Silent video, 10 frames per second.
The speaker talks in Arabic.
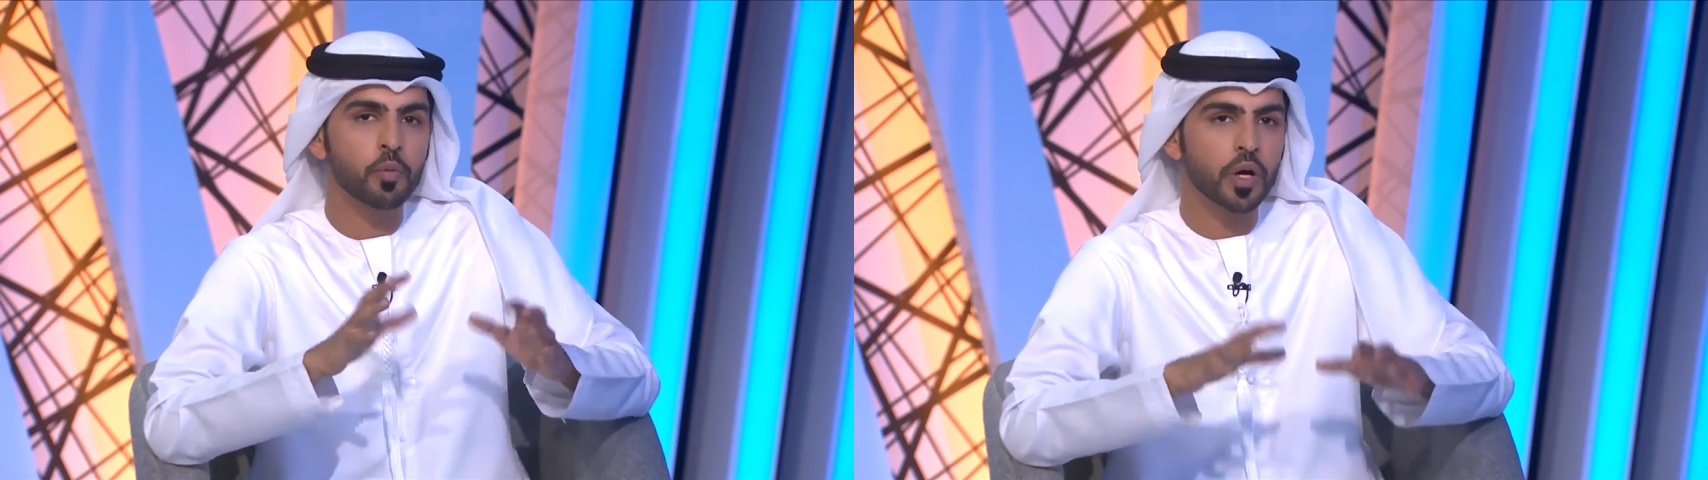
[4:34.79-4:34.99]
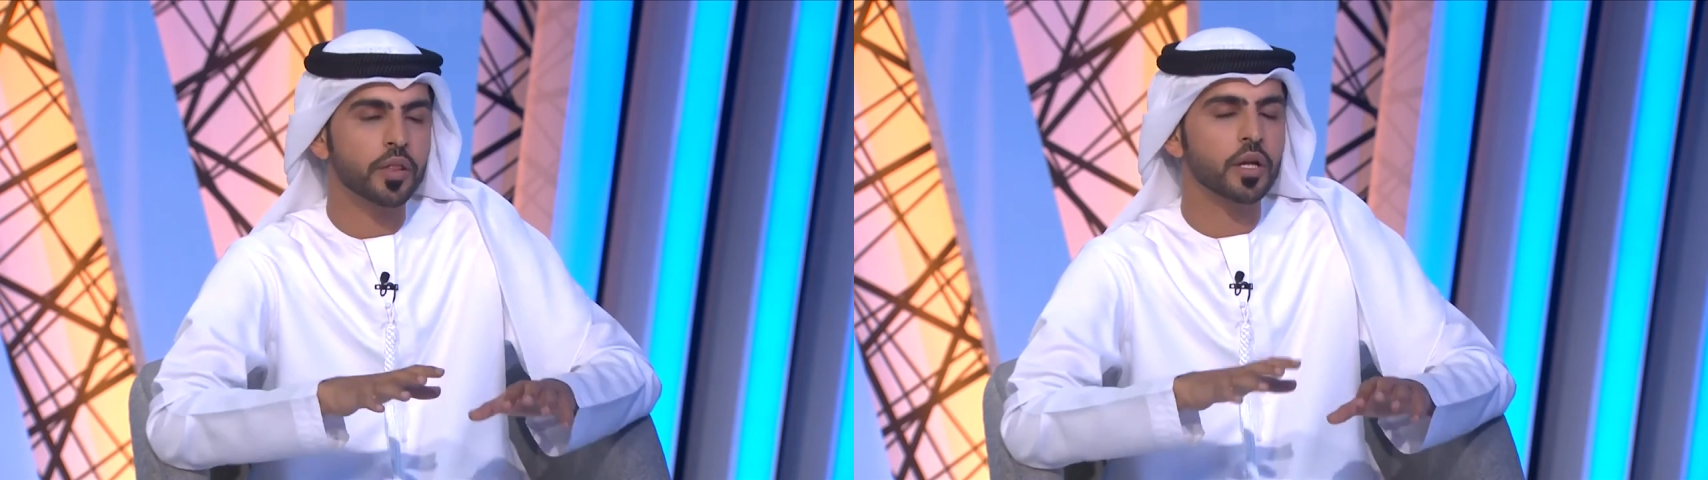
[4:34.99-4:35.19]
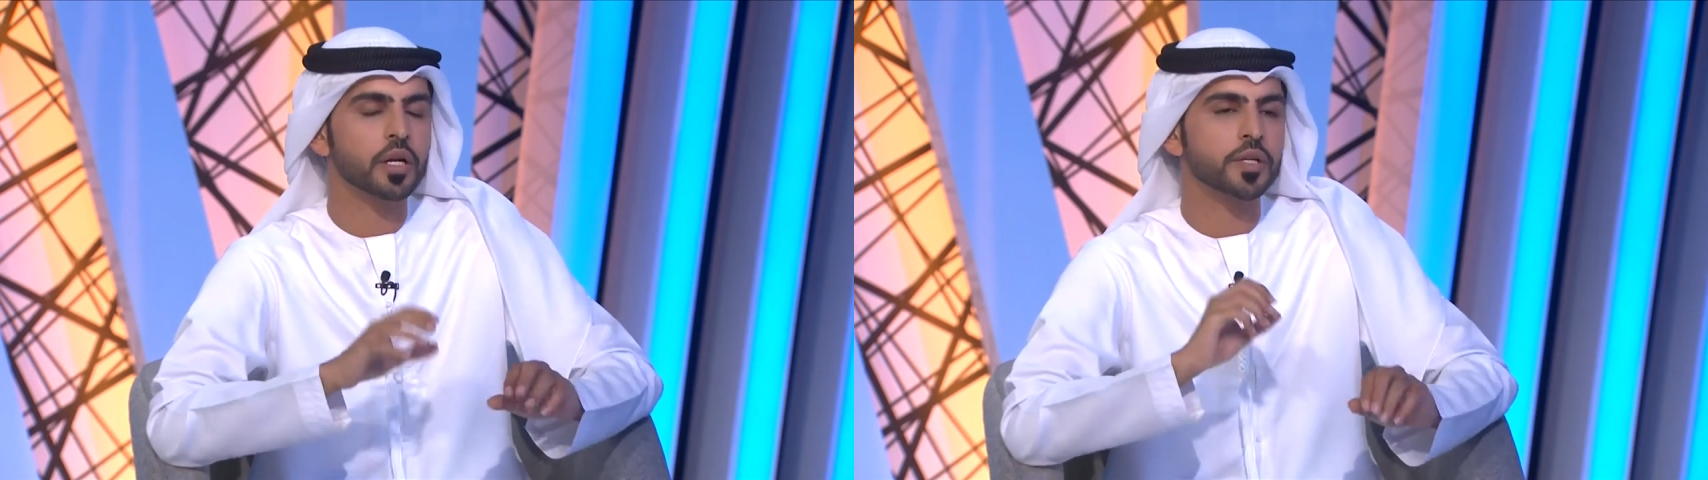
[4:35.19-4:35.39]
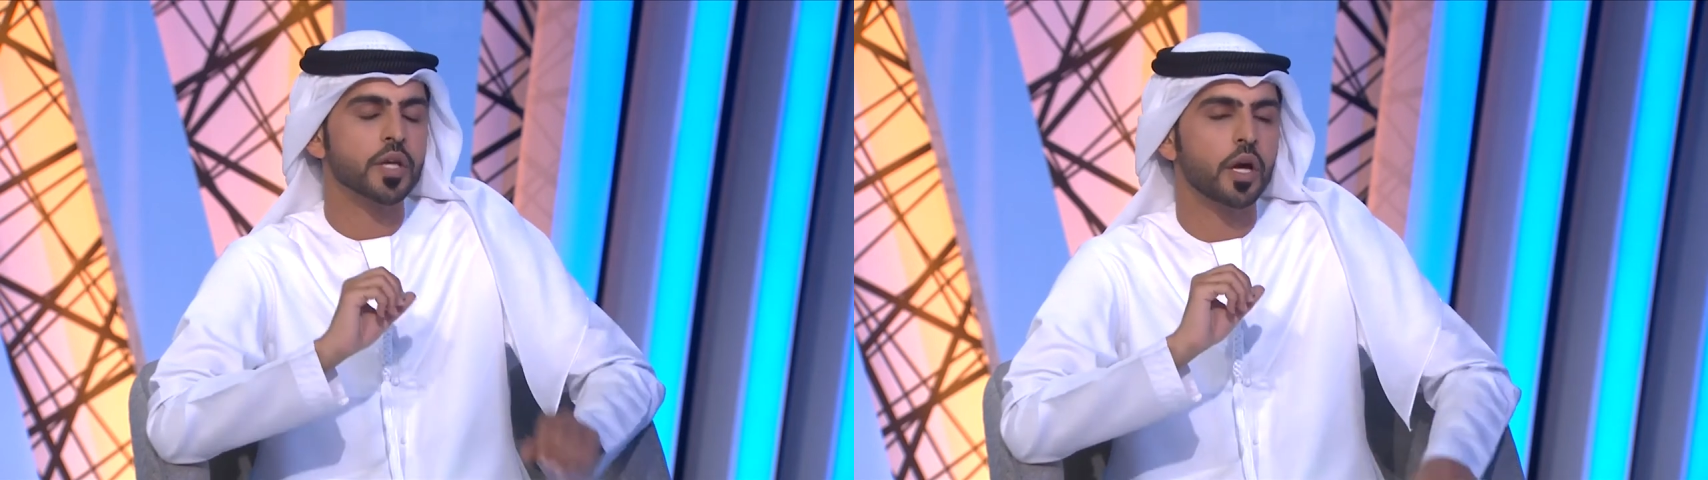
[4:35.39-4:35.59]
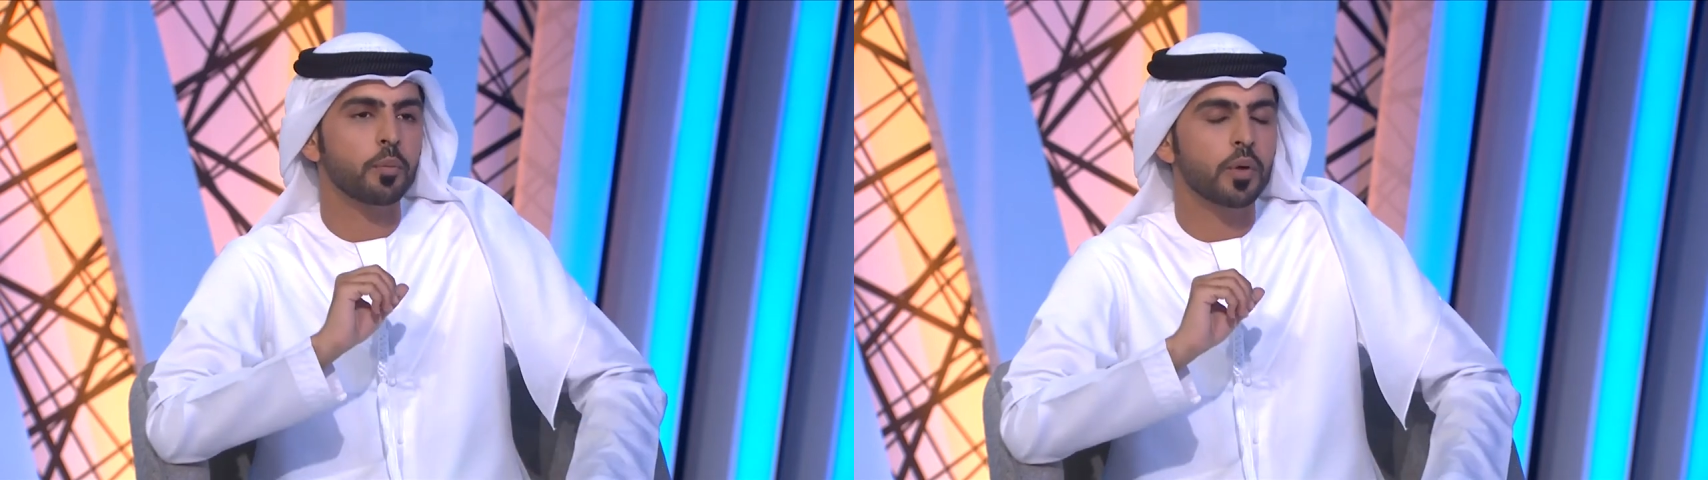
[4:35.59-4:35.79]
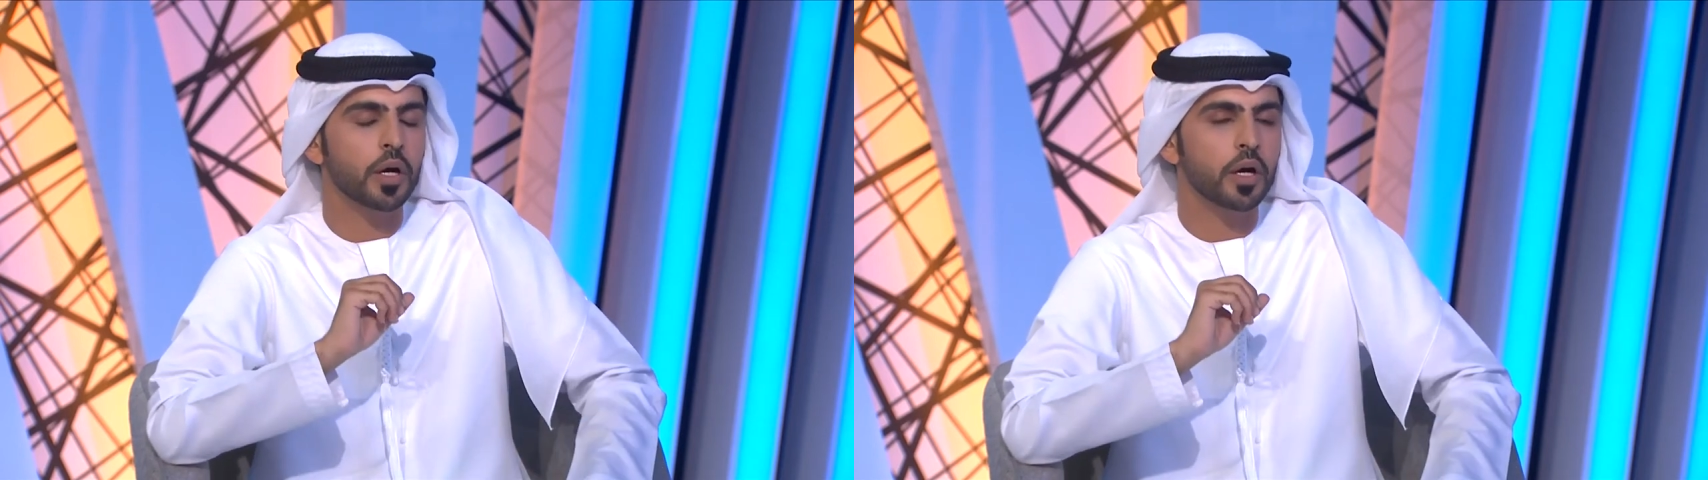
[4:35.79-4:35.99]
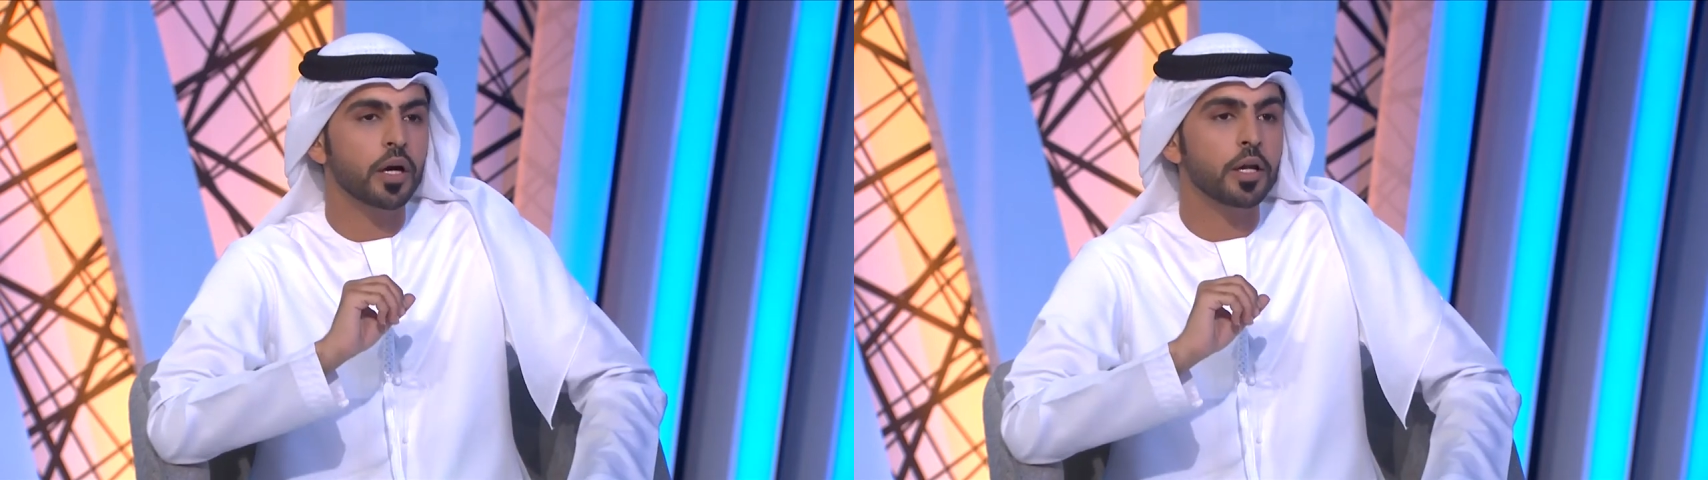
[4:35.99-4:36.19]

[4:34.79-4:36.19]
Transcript: وكذلك اصحاب آه،